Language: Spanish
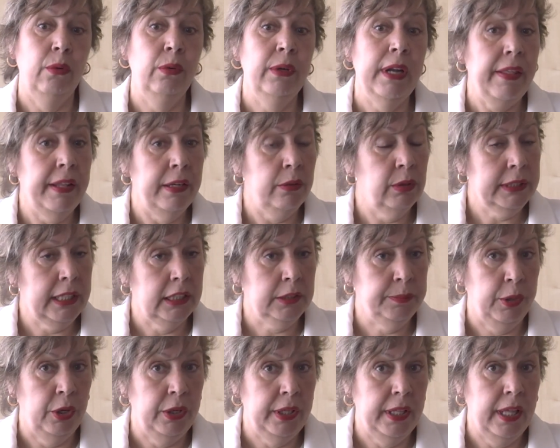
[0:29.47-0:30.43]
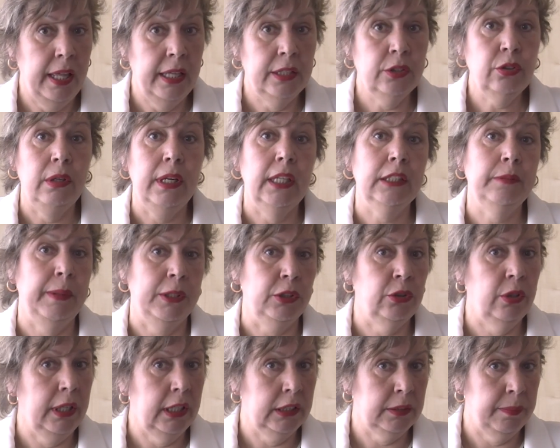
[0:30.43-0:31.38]
una de nuestras prioridades son las
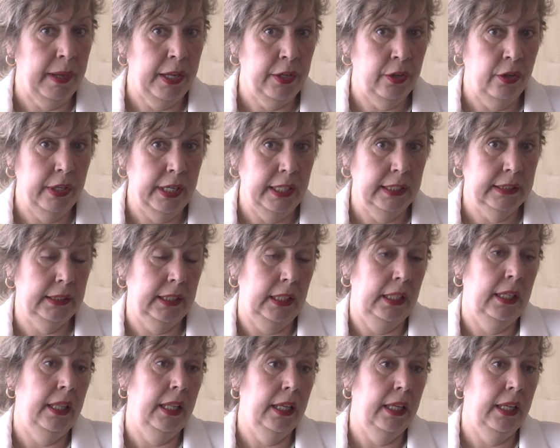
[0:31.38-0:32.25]
personas mayores y,